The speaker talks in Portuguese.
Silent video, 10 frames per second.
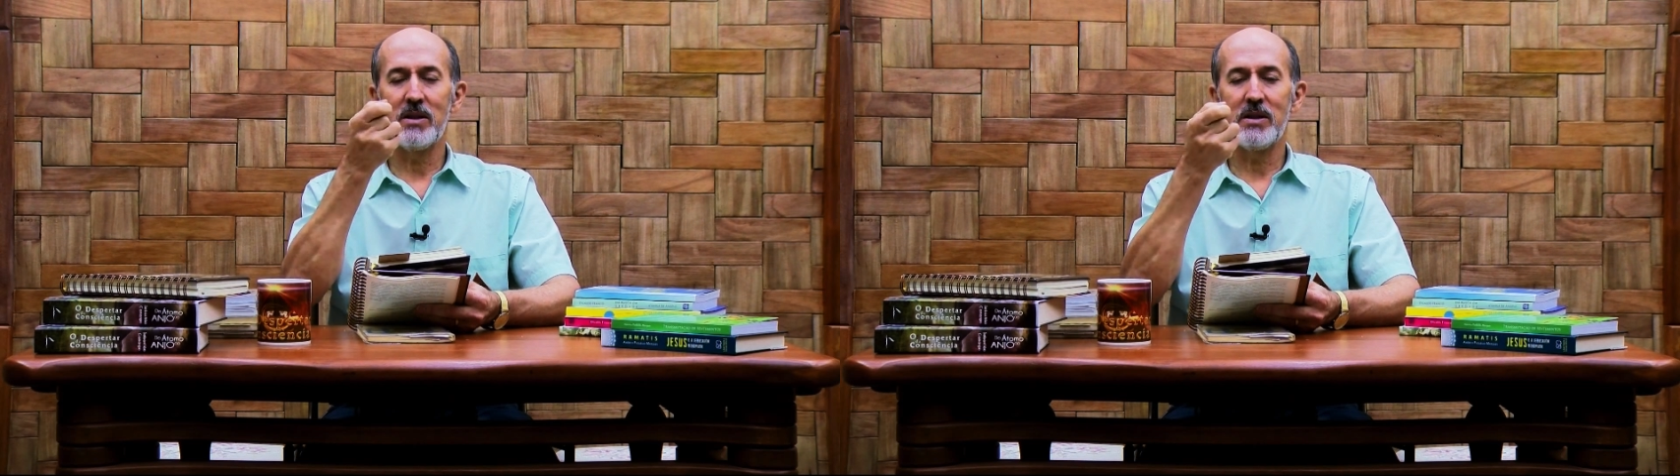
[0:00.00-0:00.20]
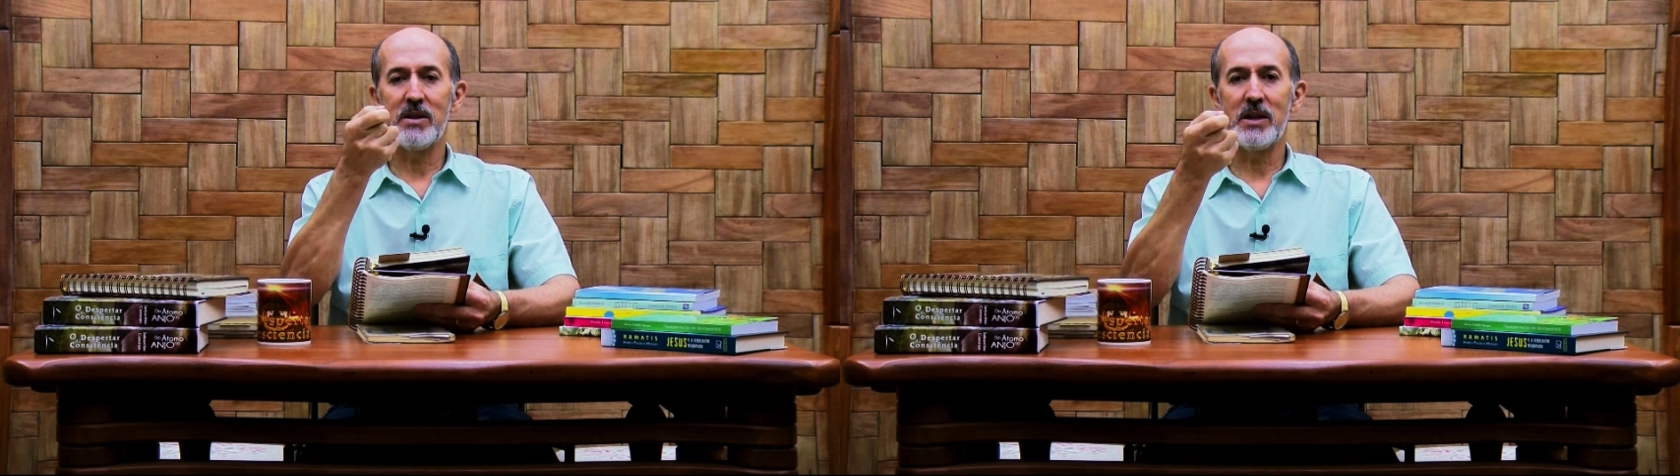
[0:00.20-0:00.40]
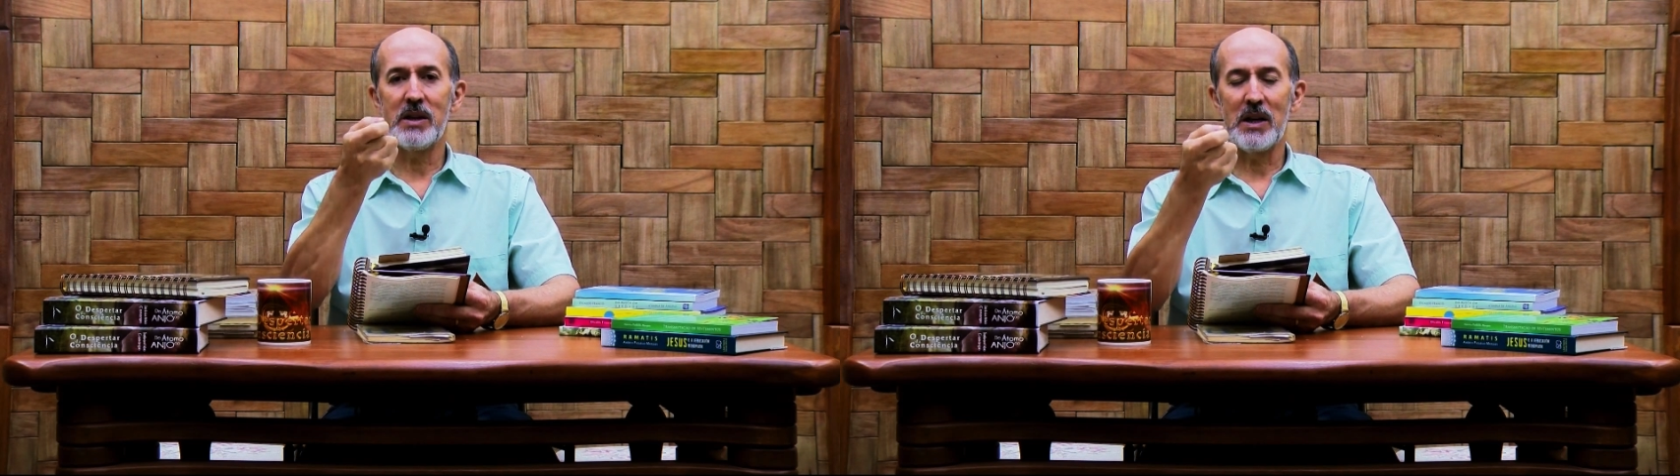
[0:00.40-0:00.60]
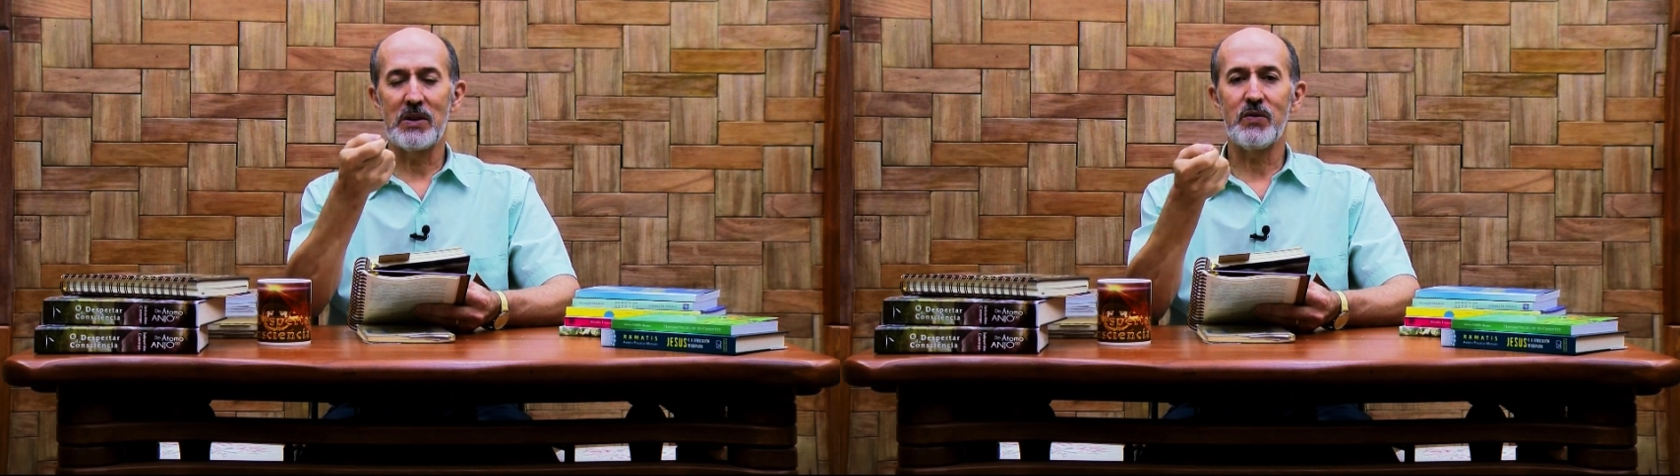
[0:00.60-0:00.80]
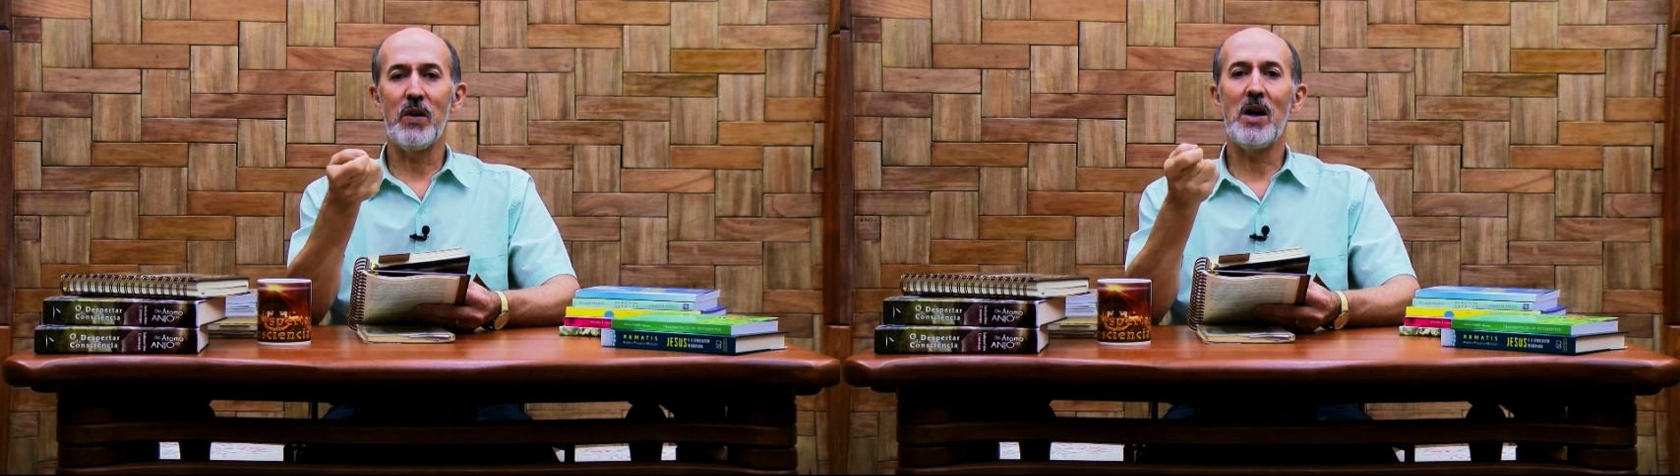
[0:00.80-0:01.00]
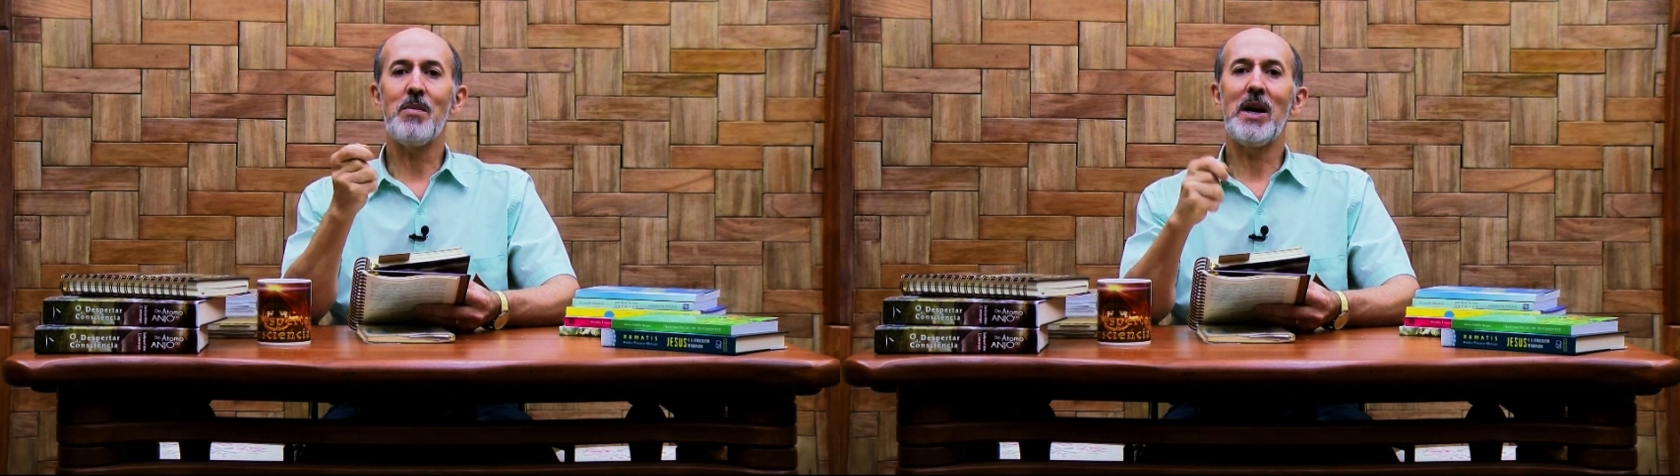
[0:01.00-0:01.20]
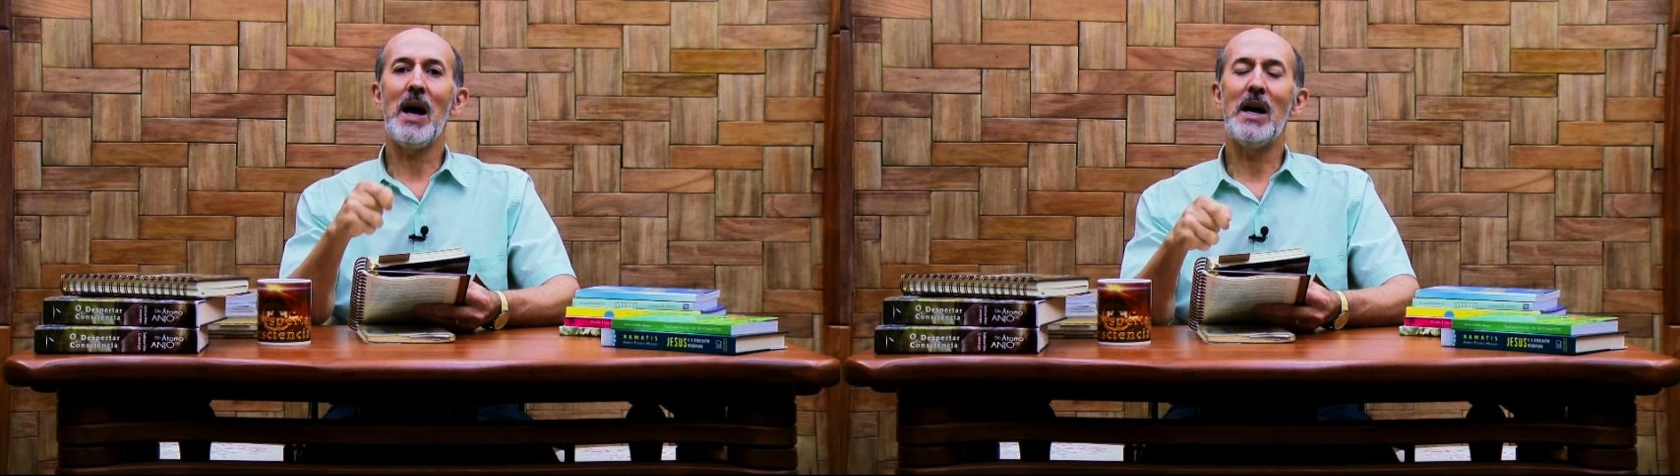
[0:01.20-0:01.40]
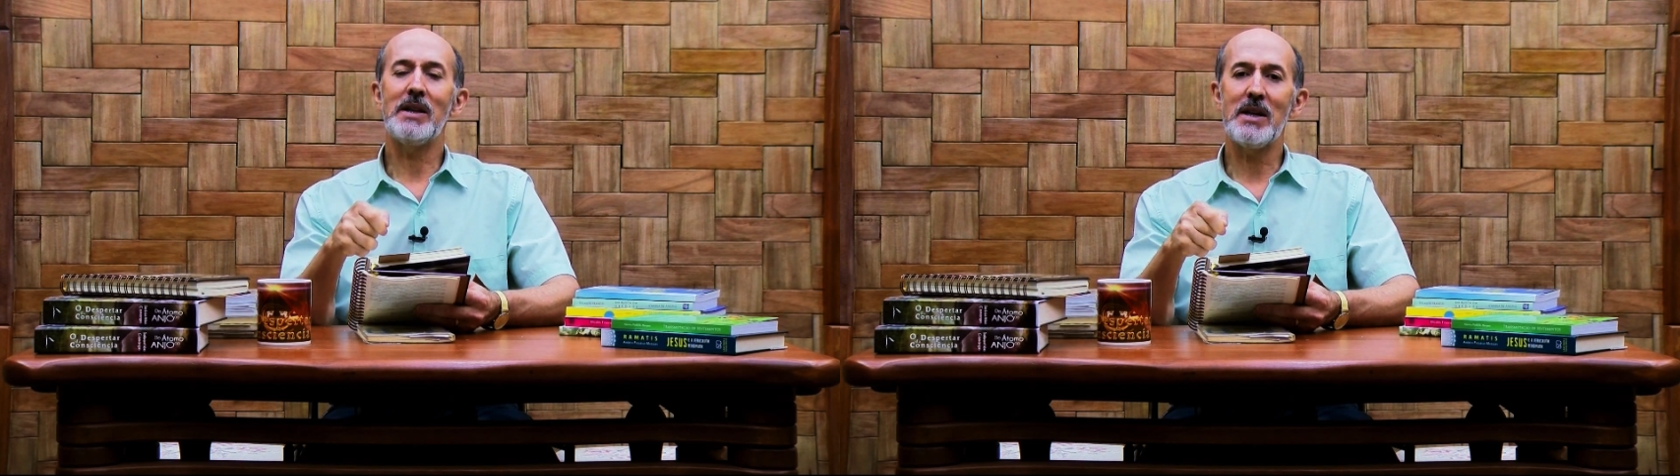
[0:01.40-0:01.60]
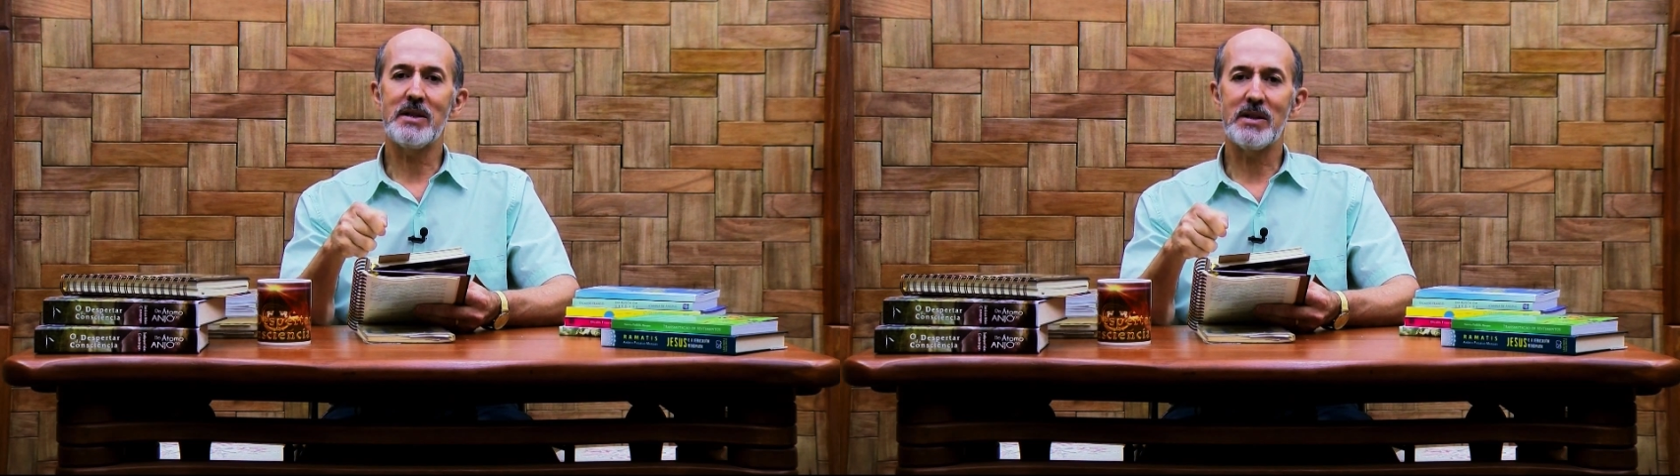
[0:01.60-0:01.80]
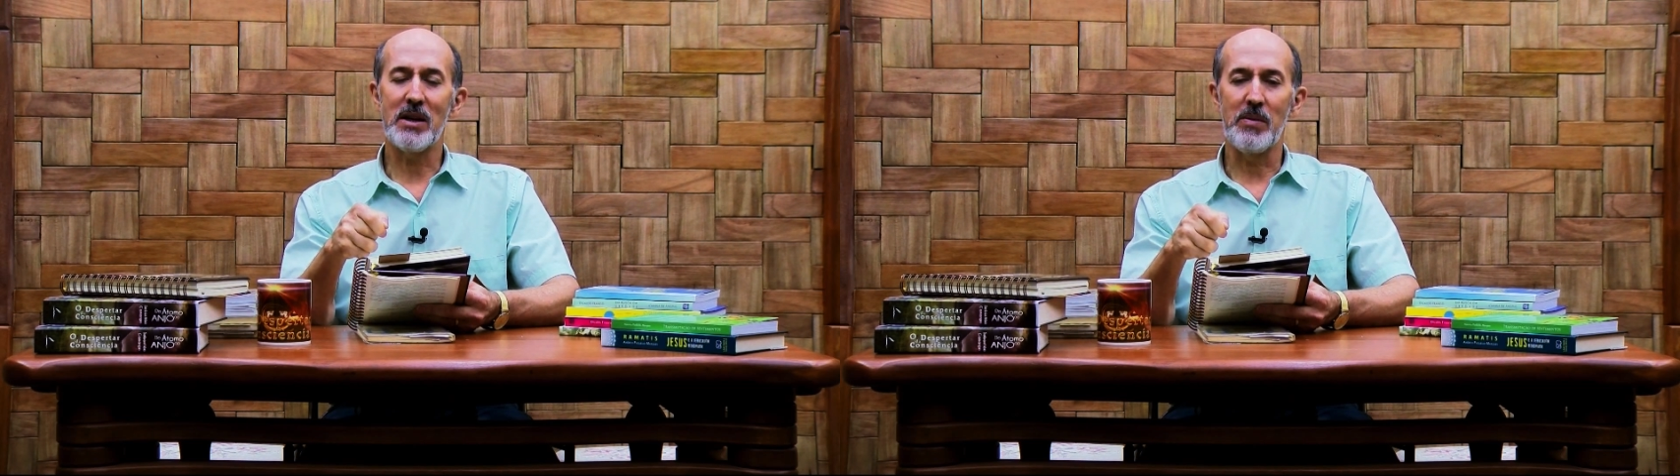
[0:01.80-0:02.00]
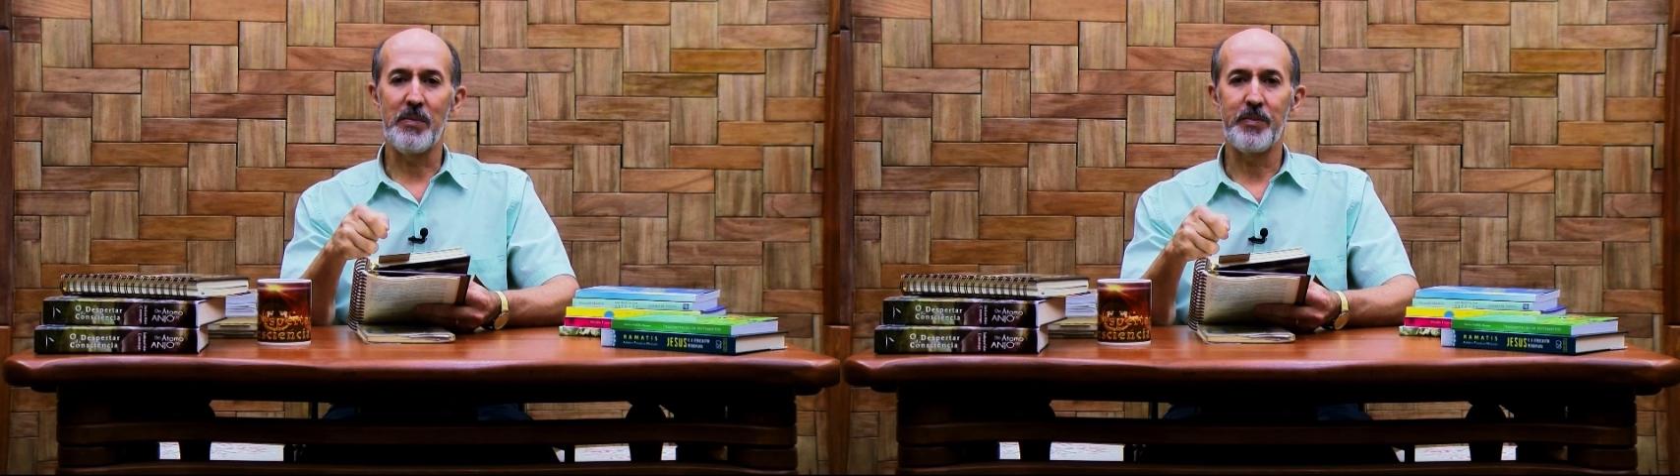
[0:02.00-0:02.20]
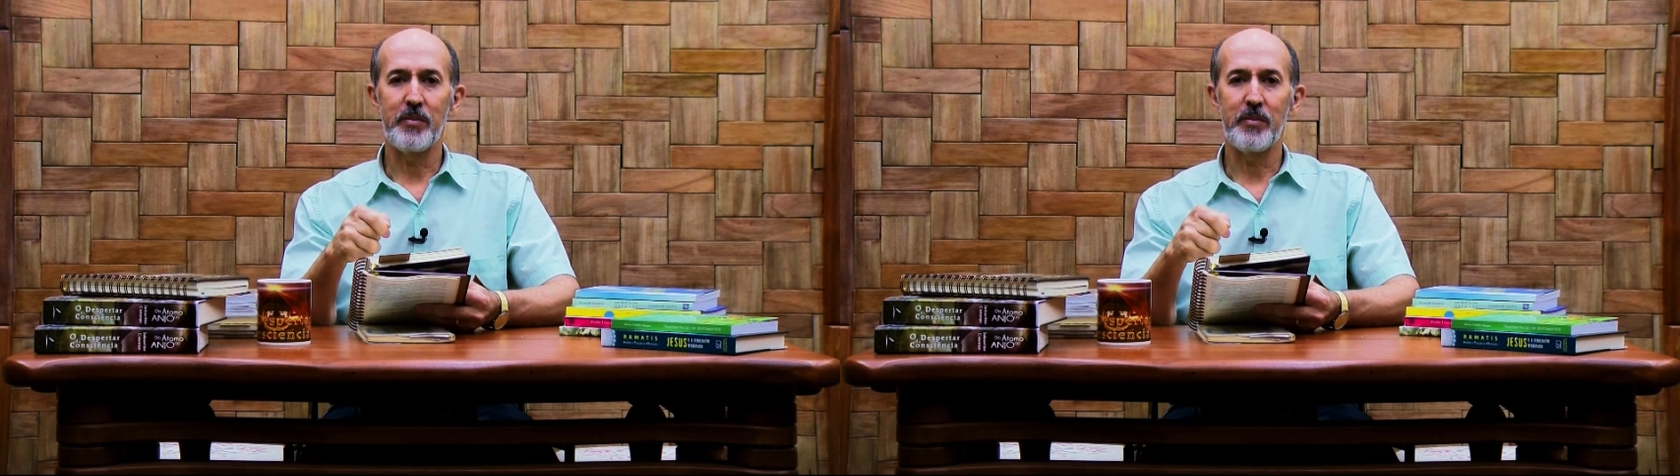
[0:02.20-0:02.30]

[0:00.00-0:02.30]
se transformam na atração